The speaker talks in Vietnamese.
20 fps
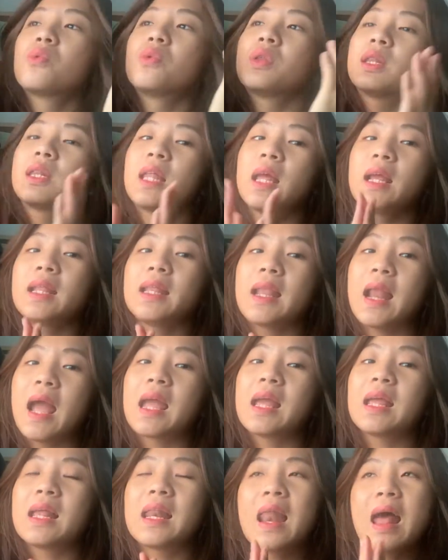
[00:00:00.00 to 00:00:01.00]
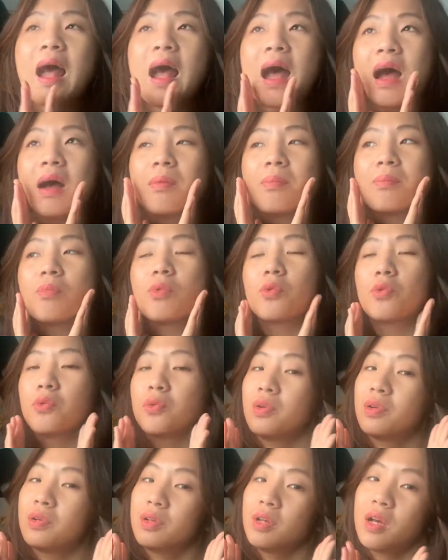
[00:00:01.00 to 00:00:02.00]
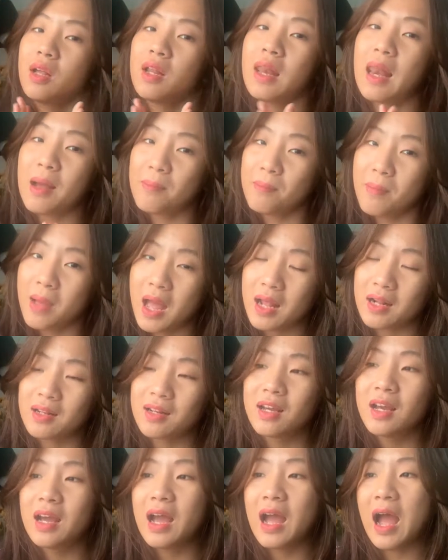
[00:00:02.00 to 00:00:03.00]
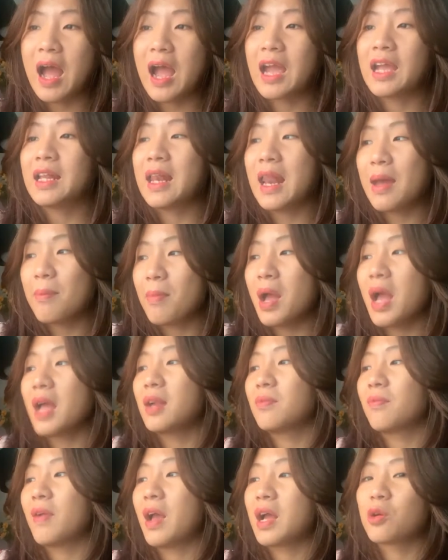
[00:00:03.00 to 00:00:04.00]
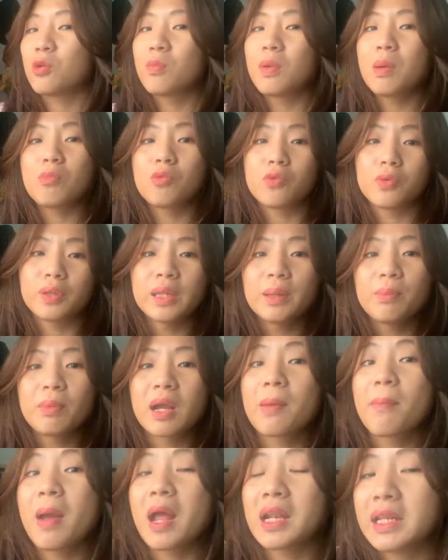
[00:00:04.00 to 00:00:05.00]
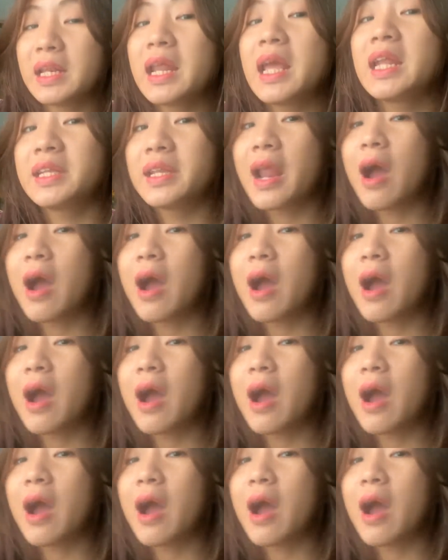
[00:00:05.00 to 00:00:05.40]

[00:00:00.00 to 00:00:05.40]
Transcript: cuốn sách này là một cuốn ờ, lãng mạn hài lãng mạn và cũng là một cuốn sách mà các bạn nên